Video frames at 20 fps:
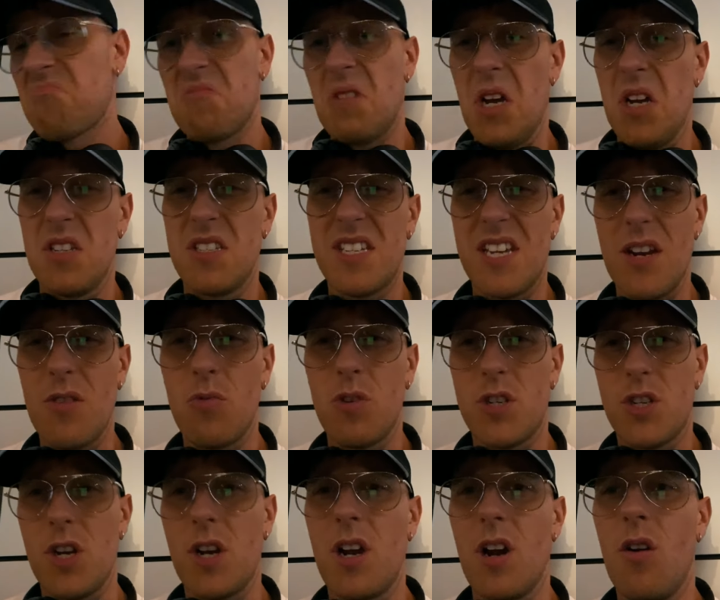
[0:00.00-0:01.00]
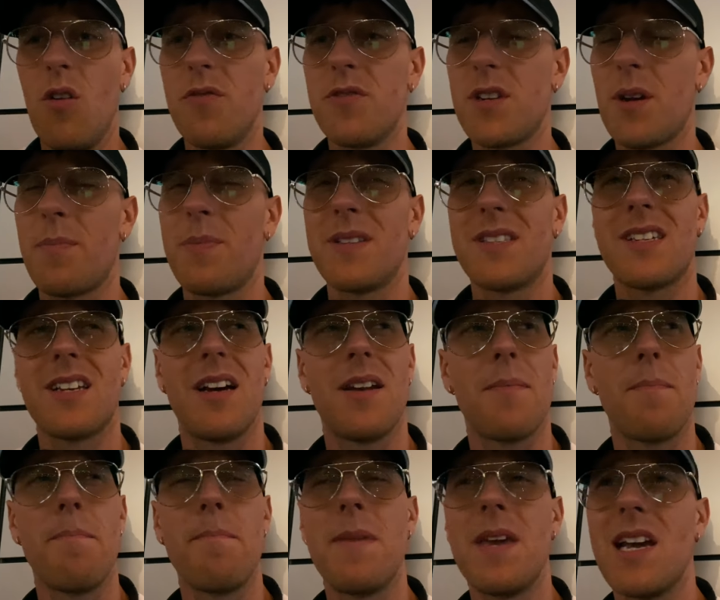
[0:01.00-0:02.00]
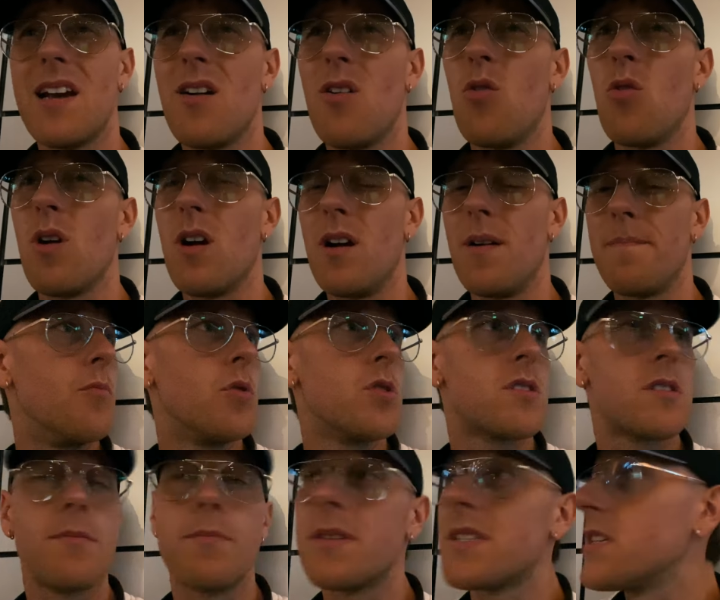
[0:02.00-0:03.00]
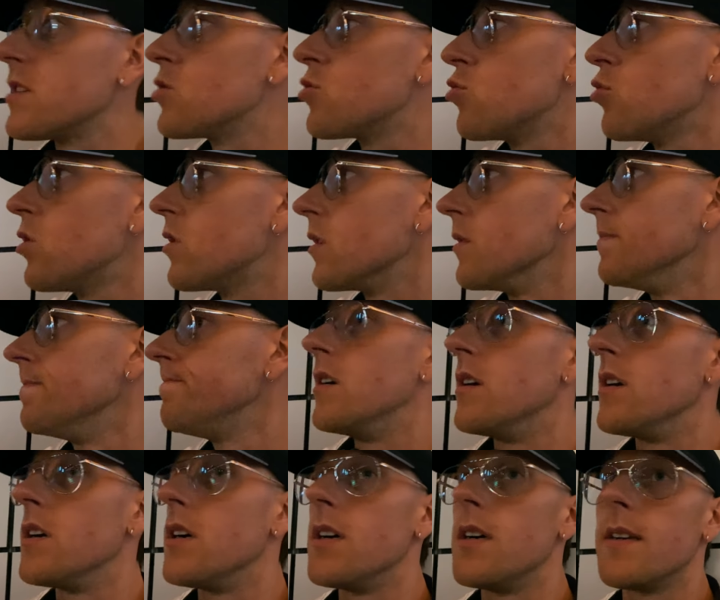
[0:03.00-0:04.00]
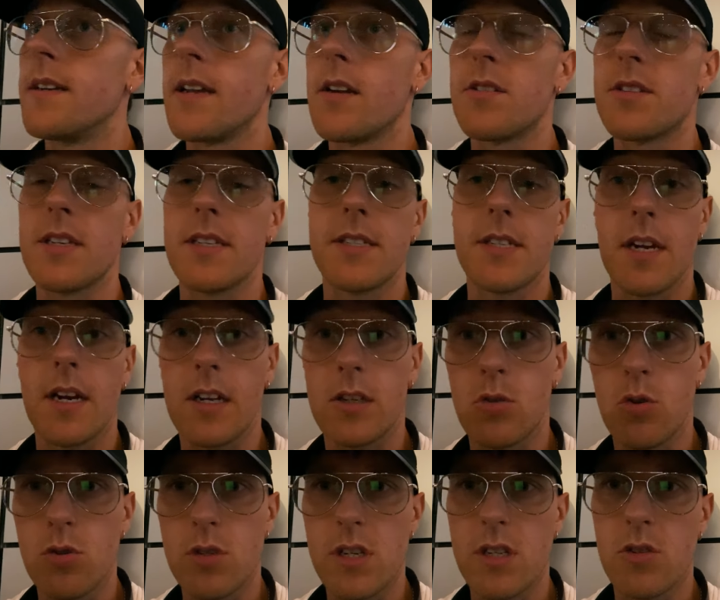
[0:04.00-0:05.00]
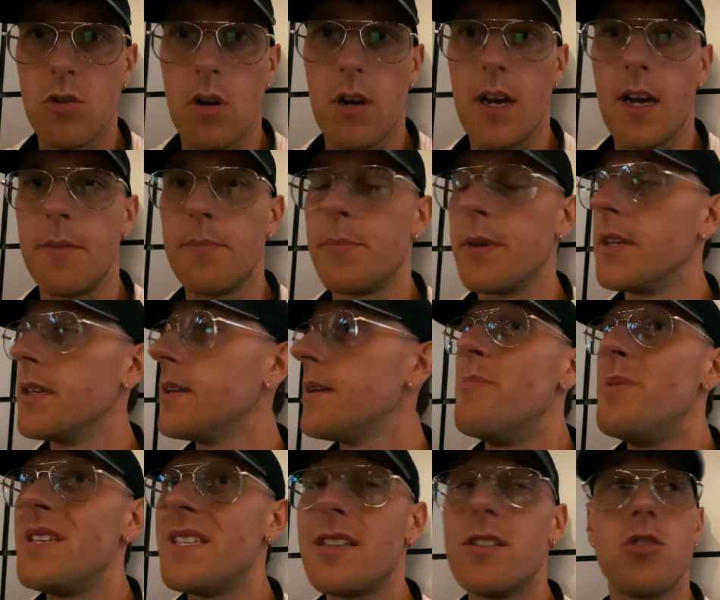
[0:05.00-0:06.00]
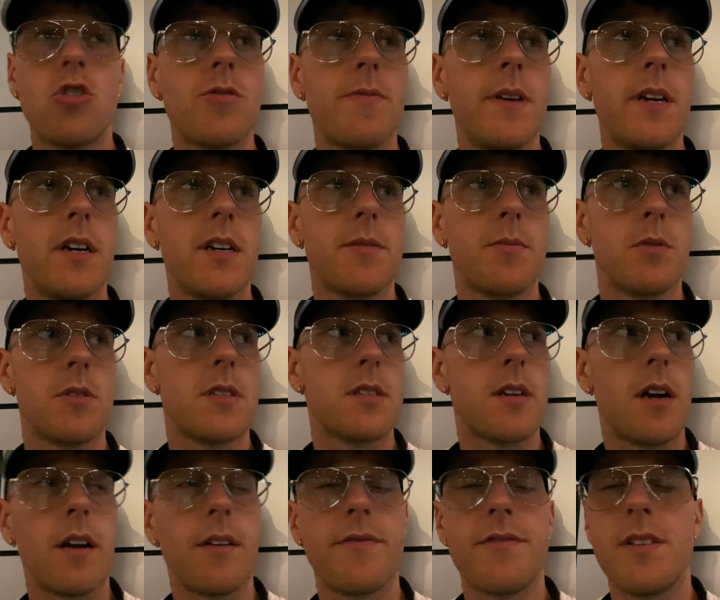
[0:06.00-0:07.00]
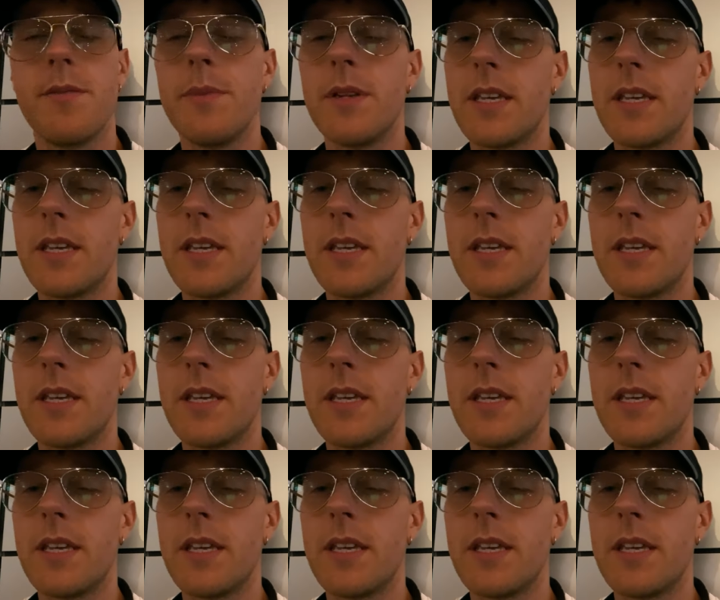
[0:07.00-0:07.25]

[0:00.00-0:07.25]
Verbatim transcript: ja, ein Sandwich gekauft. Ich habe jetzt gerade mega Hunger. Musste ein bisschen suchen. Äh, dadurch, dass ich ja laktoseintolerant bin. Bisschen schwierig, muss ich sagen. Viel mit